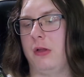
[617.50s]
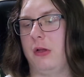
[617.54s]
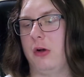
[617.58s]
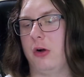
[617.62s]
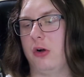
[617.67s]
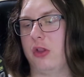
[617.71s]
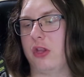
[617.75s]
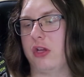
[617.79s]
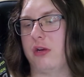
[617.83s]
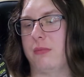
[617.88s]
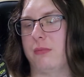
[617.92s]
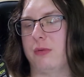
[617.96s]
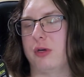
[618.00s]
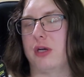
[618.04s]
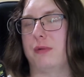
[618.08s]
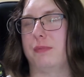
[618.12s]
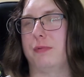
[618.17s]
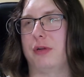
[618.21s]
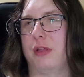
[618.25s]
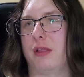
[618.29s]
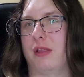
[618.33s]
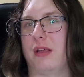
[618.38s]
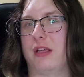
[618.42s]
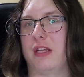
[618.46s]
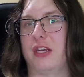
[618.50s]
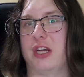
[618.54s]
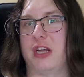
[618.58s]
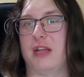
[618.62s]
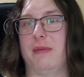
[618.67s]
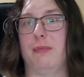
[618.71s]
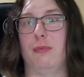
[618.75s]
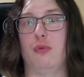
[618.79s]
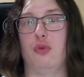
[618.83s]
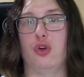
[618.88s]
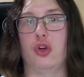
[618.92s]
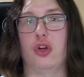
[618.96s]
Chociaż muszę przyznać, że
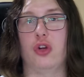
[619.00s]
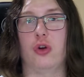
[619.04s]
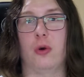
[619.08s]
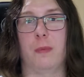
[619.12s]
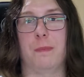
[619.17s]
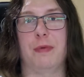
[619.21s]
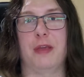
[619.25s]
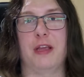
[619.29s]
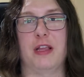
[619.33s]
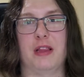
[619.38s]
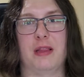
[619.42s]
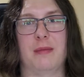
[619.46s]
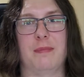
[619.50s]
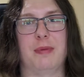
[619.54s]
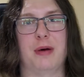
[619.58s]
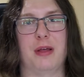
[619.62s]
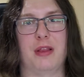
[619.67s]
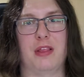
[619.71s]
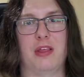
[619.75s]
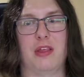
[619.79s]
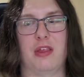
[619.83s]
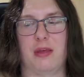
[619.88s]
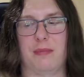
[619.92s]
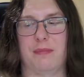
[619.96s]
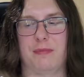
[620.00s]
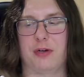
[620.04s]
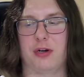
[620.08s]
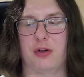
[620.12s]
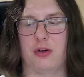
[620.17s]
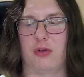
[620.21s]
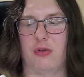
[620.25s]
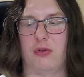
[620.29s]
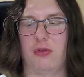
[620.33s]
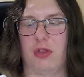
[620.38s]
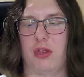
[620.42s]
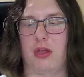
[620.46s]
im dłużej go piję, tym bardziej się
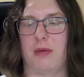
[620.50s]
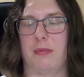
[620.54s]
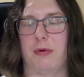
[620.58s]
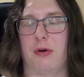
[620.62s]
przekonuję,